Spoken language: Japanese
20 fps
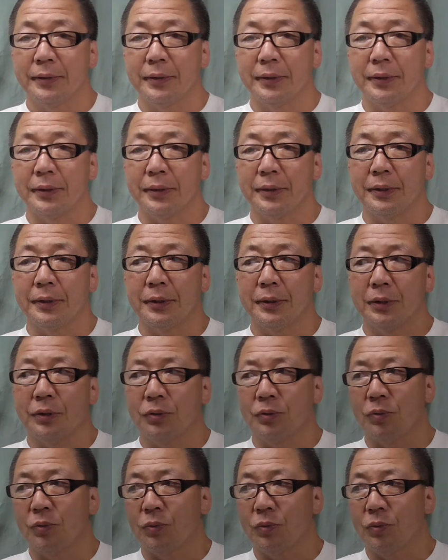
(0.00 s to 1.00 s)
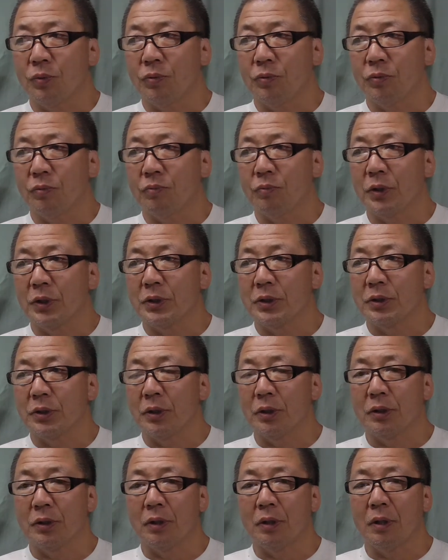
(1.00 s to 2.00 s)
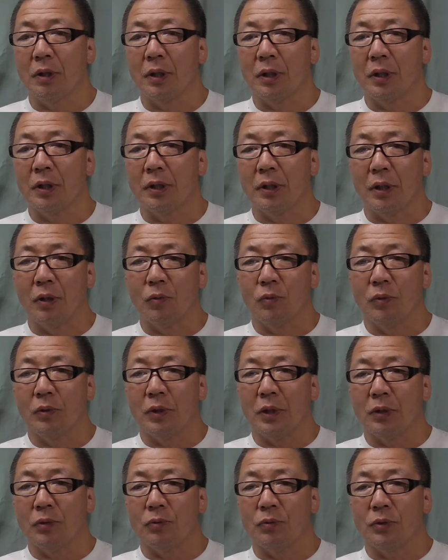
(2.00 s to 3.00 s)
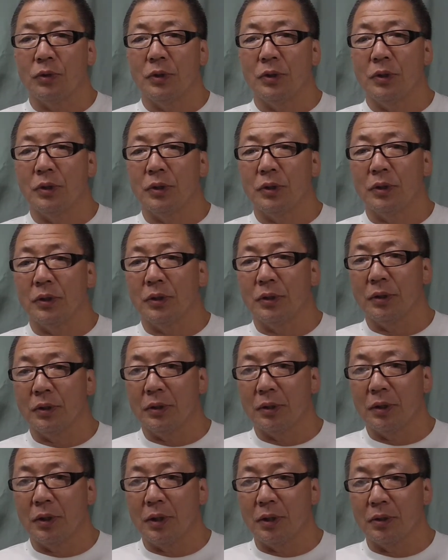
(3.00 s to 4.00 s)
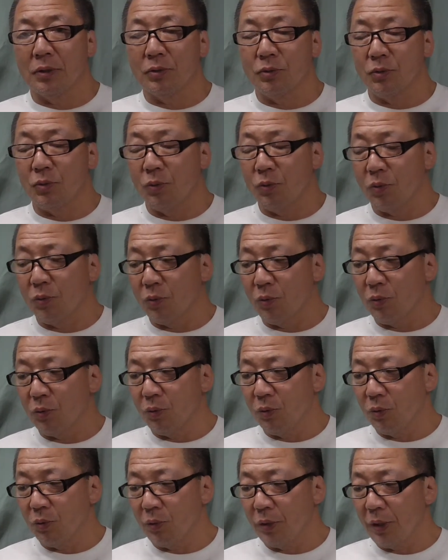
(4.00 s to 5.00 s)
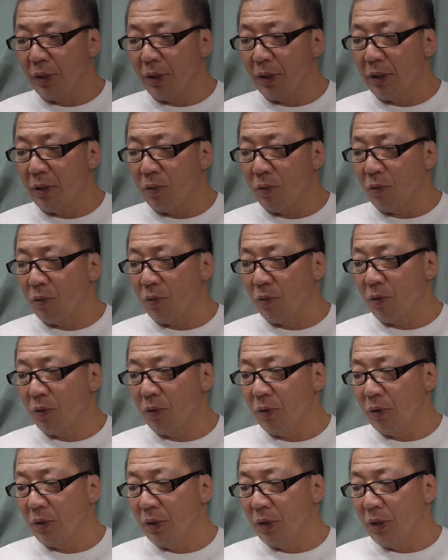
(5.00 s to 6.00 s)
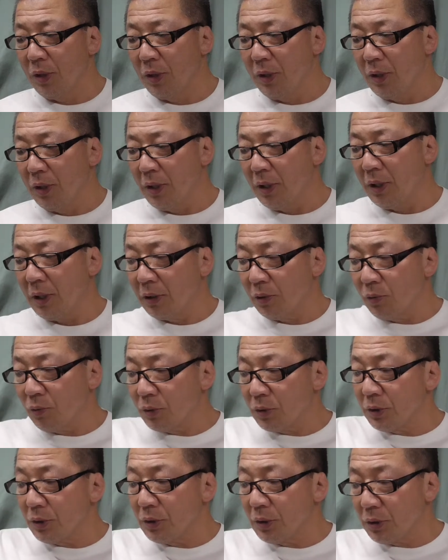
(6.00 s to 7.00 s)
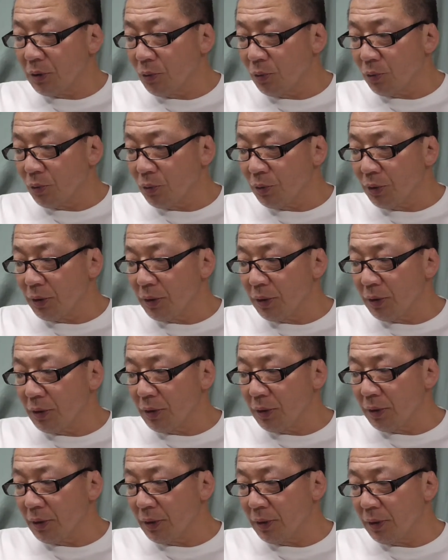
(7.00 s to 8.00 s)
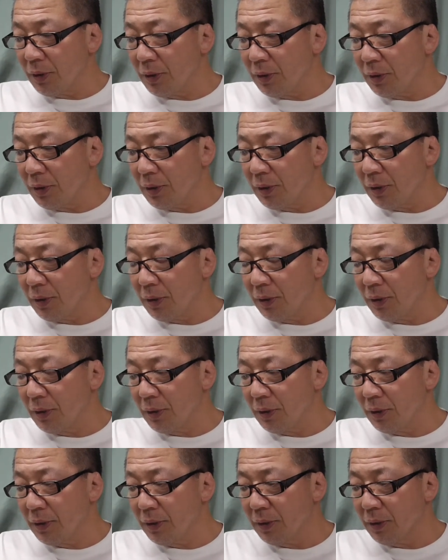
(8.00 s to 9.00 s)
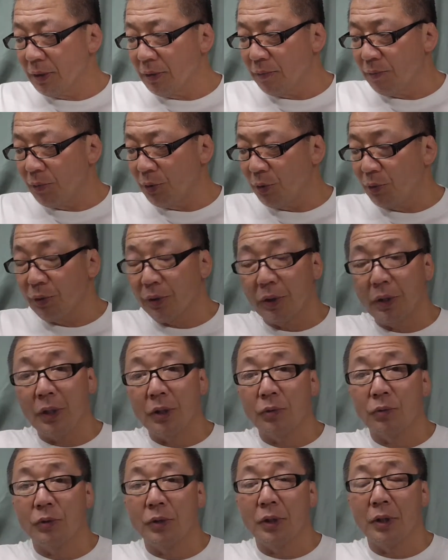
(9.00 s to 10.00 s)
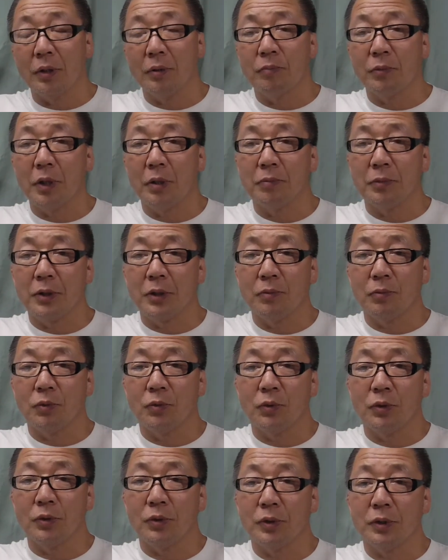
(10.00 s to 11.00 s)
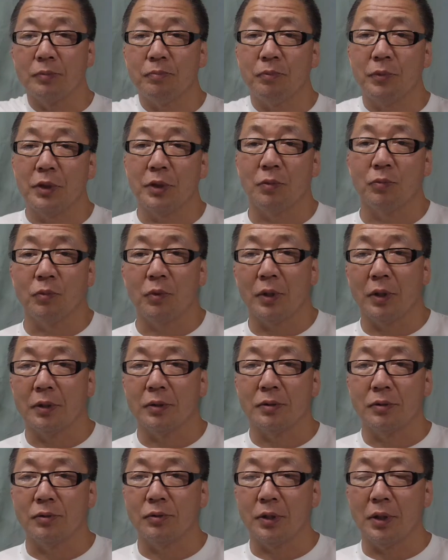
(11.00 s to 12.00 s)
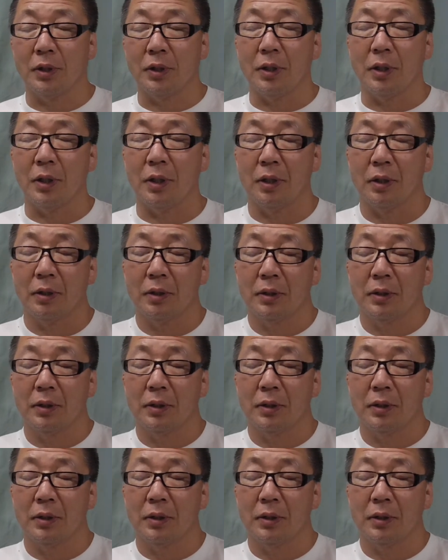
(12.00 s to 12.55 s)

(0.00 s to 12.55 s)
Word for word: えー、っと、まあ、C 型肝炎治った後に、えー、肝臓の経過を半年ごとに、えー、病院通って、まあ、見てもら見てもらい続けて、